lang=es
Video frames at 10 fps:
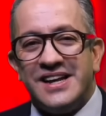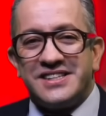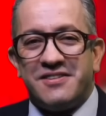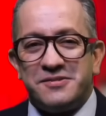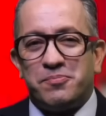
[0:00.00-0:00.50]

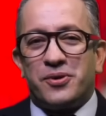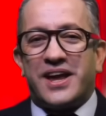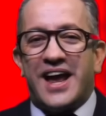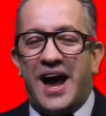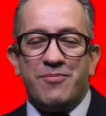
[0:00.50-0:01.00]
¿Sabes por
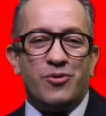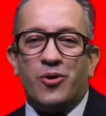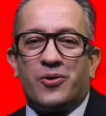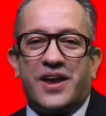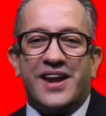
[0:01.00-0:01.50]
qué AMLO
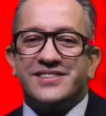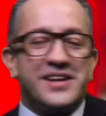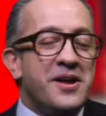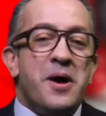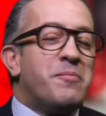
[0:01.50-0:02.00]
lo quiere
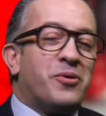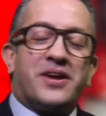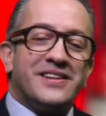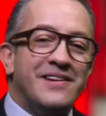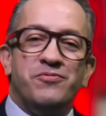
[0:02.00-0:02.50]
hacer? ¿Por
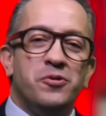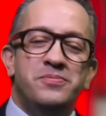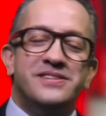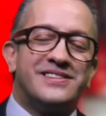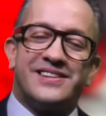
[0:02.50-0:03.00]
qué tanto
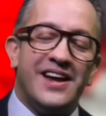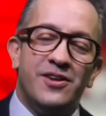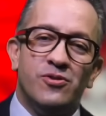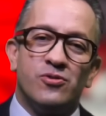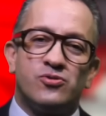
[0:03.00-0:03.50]

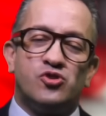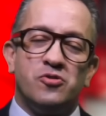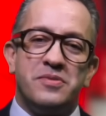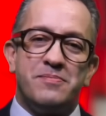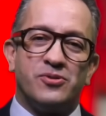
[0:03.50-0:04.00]
misterio,
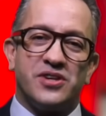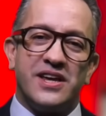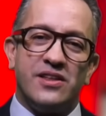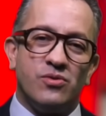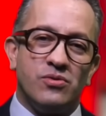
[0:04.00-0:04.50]
Chumi
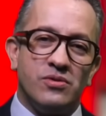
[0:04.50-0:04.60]
poseído?